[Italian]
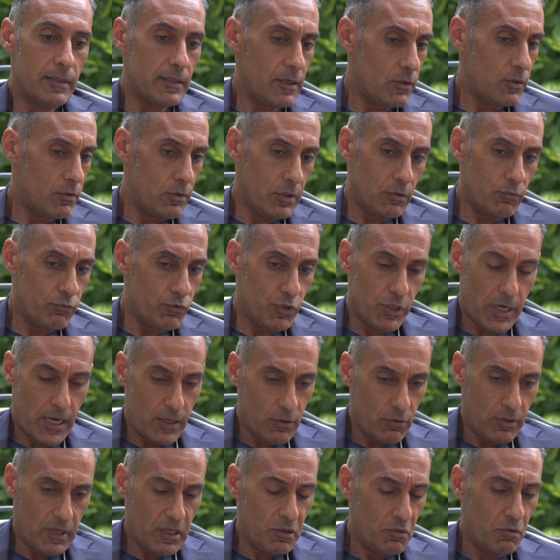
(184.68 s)
è stato
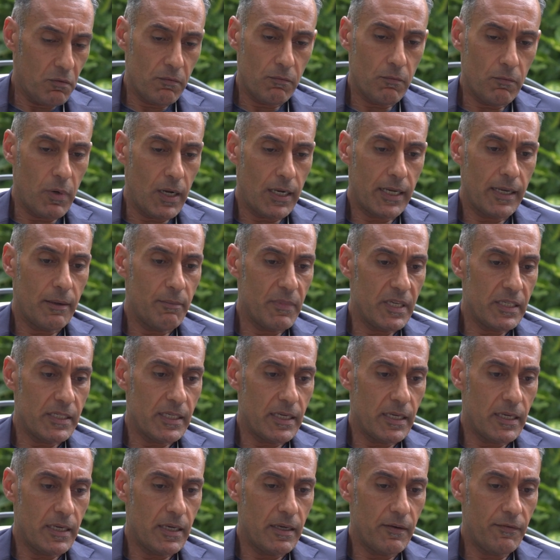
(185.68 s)
annunciato credo qualche
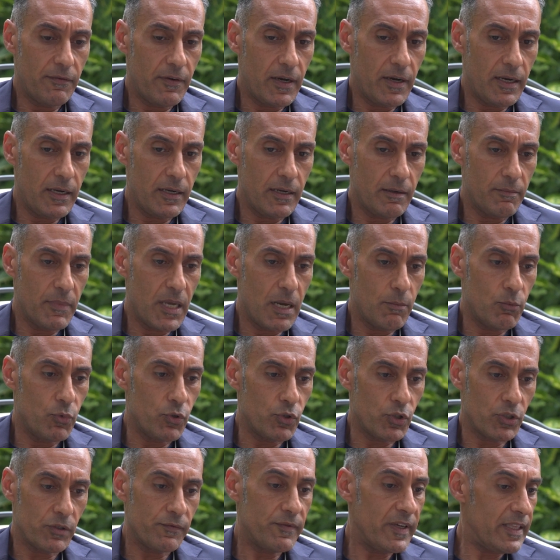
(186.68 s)
mese fa,
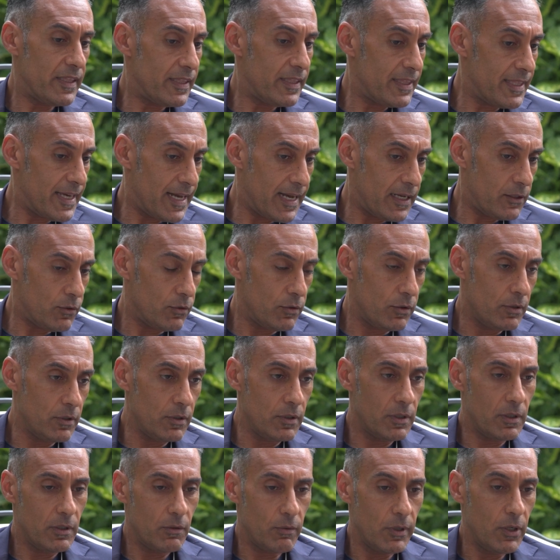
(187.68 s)
abbiamo
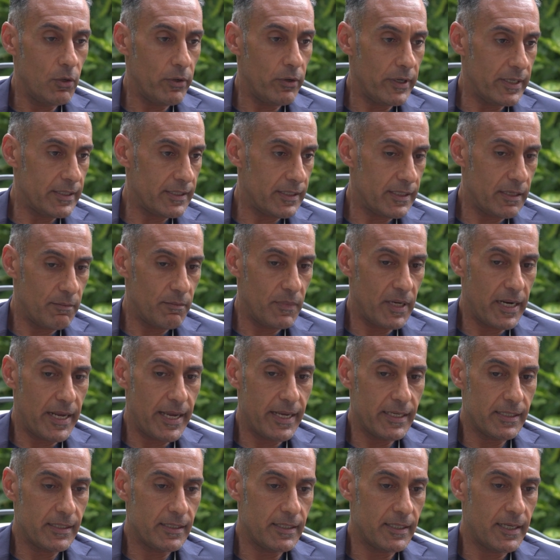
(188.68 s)
sventato eh, quello che sembra
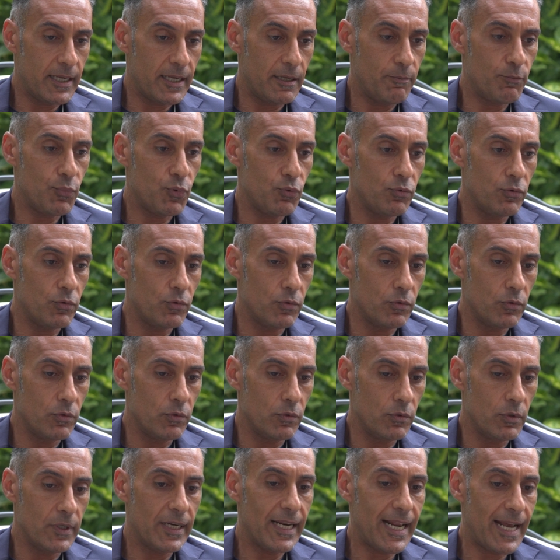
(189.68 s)
essere il
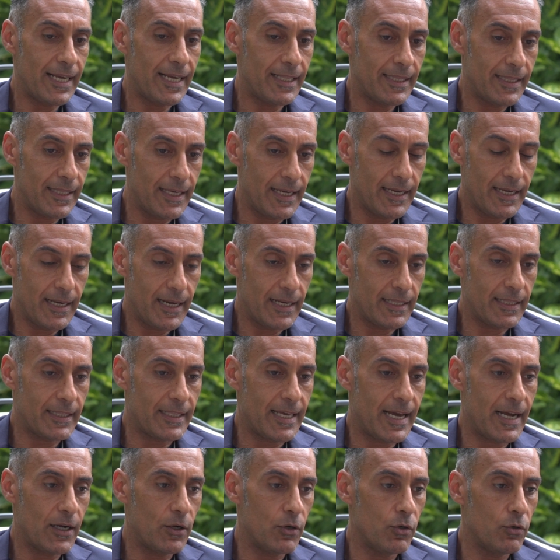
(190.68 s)
più grande
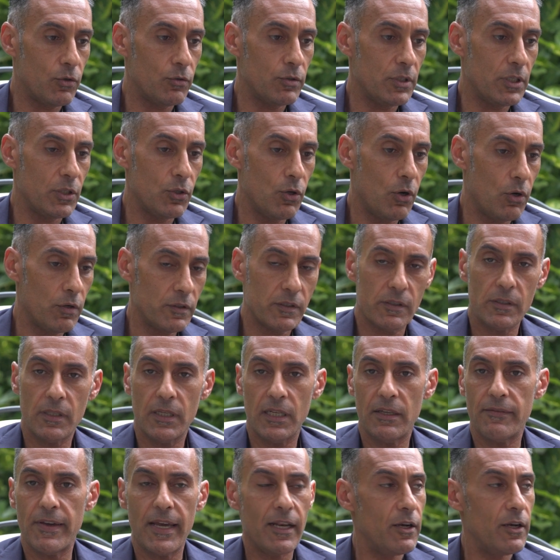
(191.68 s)
attacco di DOS
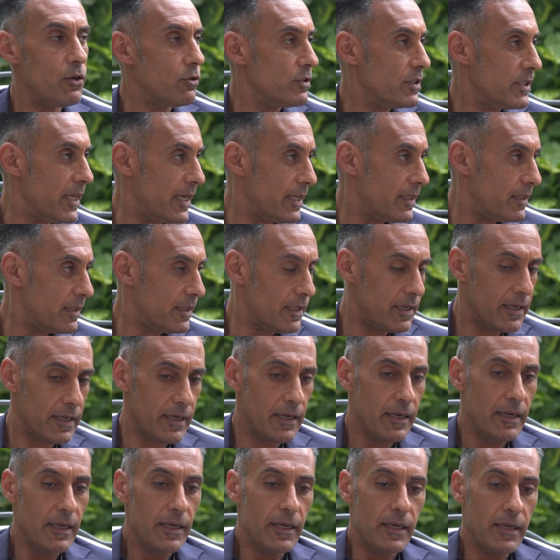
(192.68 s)
di livello 7
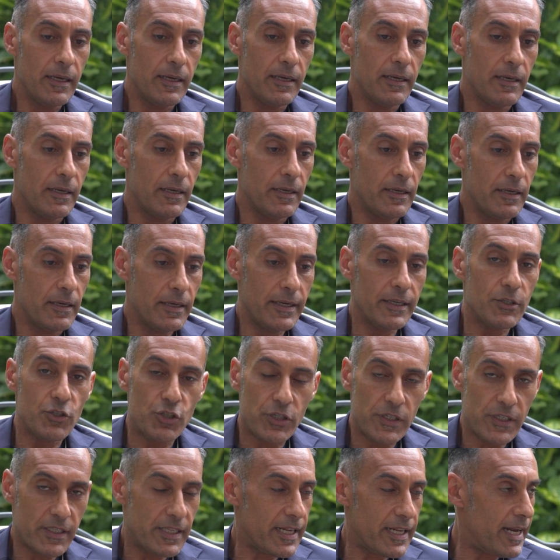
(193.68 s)
eh,
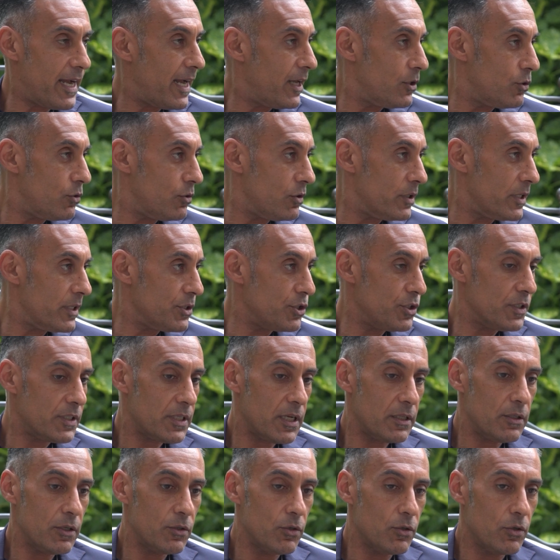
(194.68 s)
registrato,
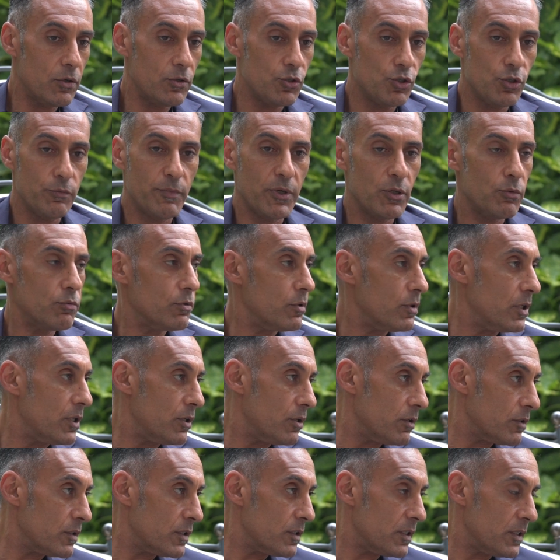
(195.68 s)
registrato ad oggi per uno dei
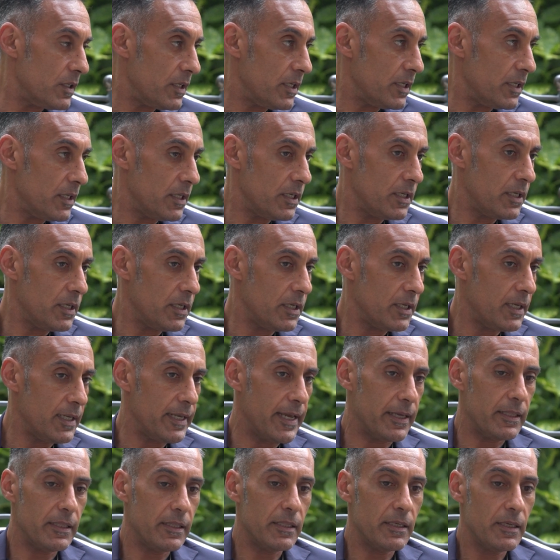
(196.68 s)
nostri
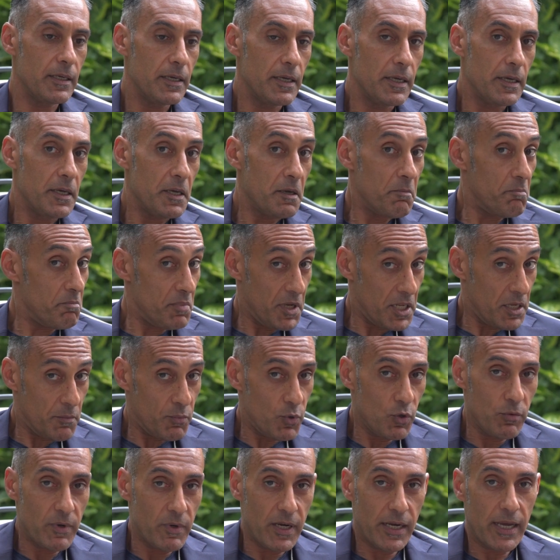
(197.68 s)
clienti per i
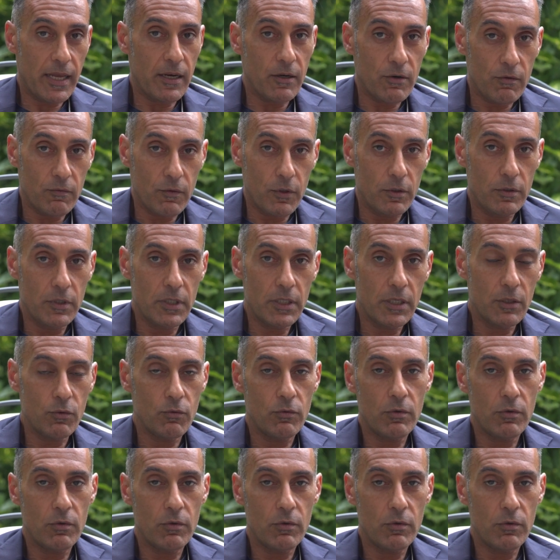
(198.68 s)
più magari non vuol dire